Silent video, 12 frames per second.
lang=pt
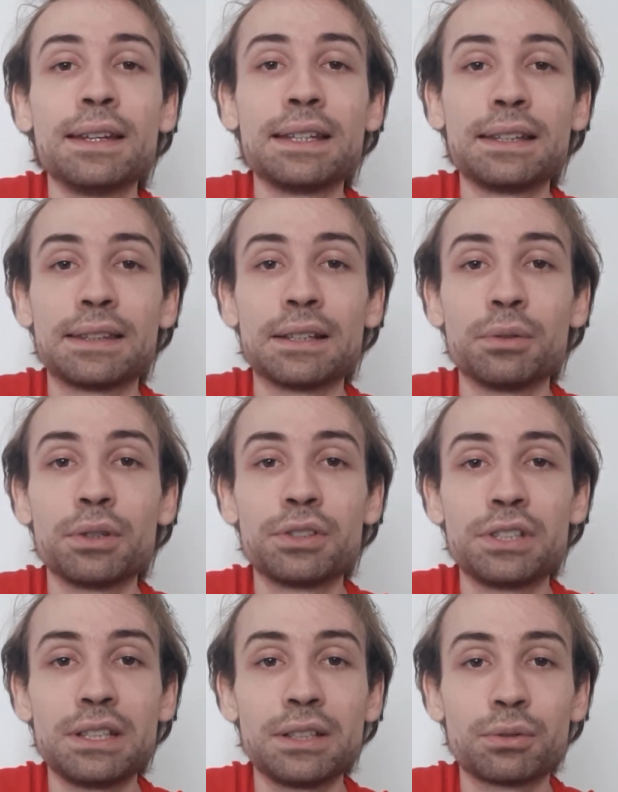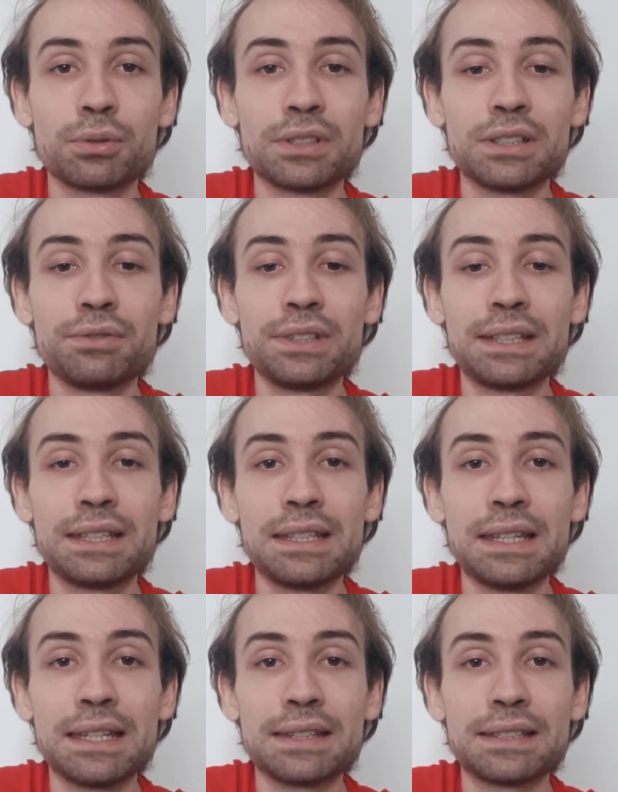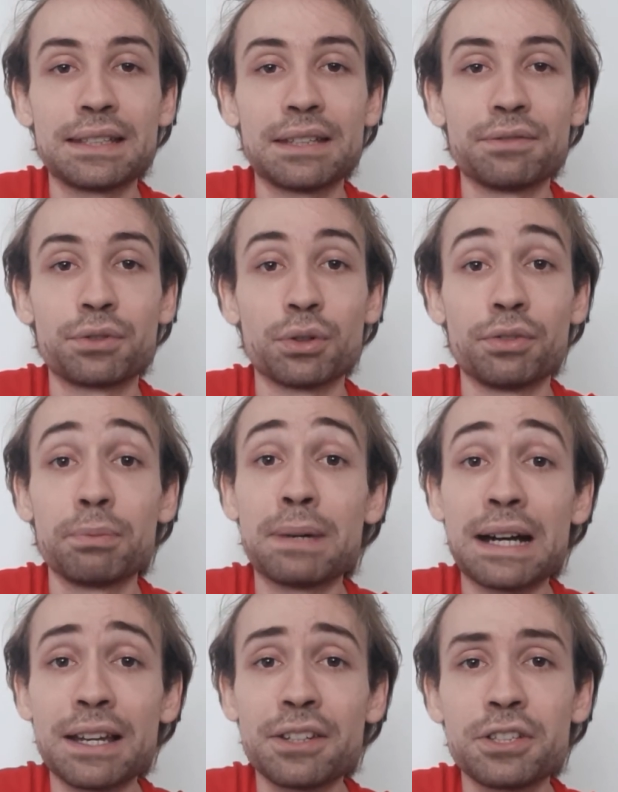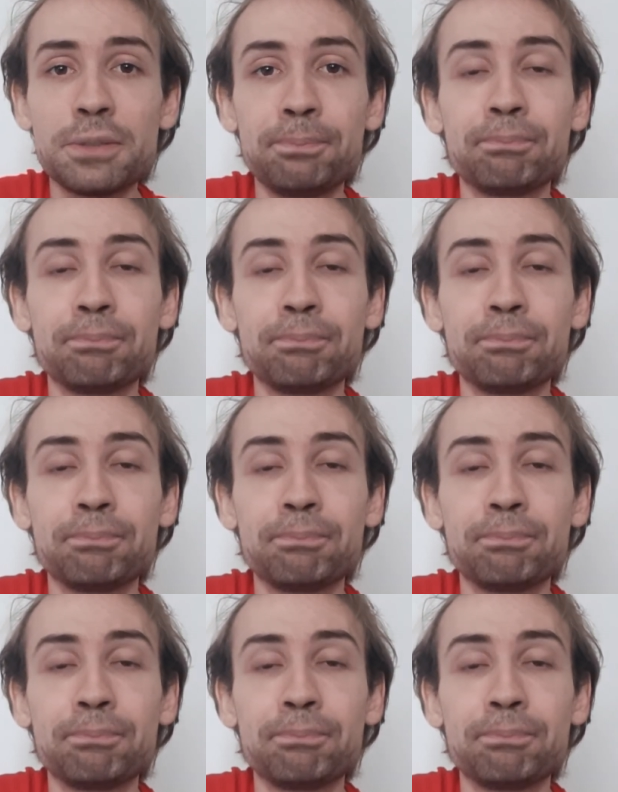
Então eu diria inclusive que entre Kvitov e Bart,